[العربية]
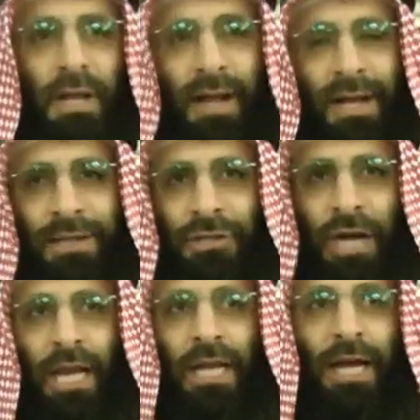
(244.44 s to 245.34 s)
لا
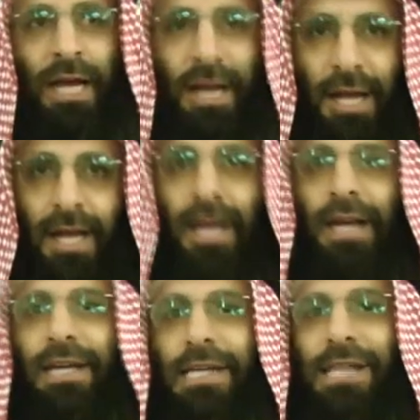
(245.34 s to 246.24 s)
تجعلنا
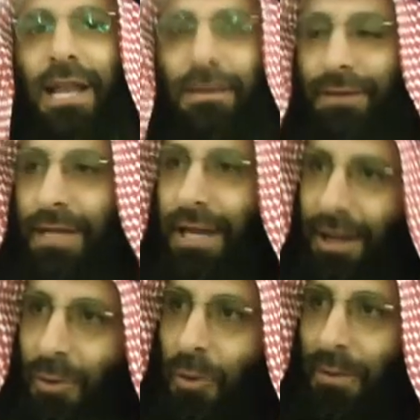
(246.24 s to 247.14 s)
كسلفنا
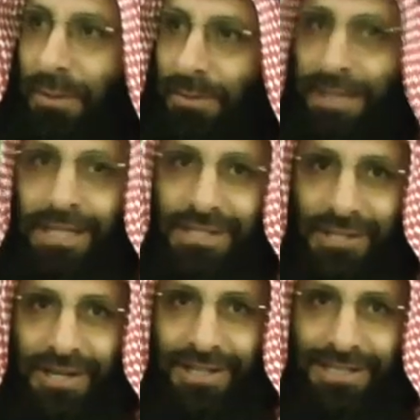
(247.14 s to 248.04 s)
الاول من بني
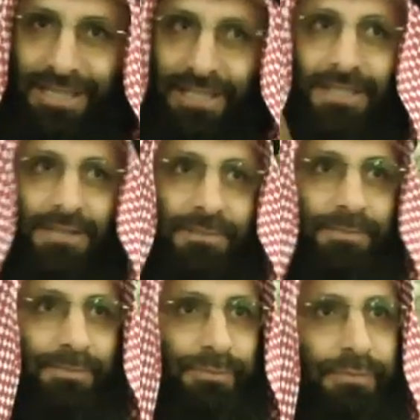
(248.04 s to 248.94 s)
اسرائيل
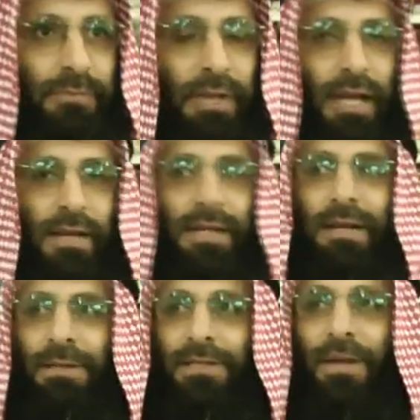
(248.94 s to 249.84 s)

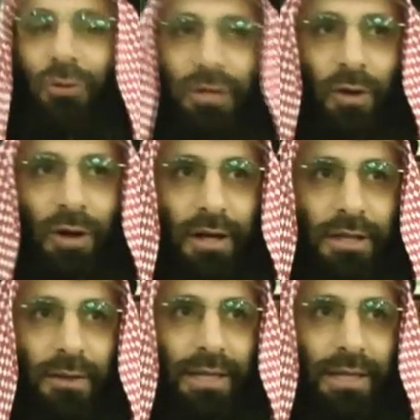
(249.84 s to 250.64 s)
الذين بدلوا التوراه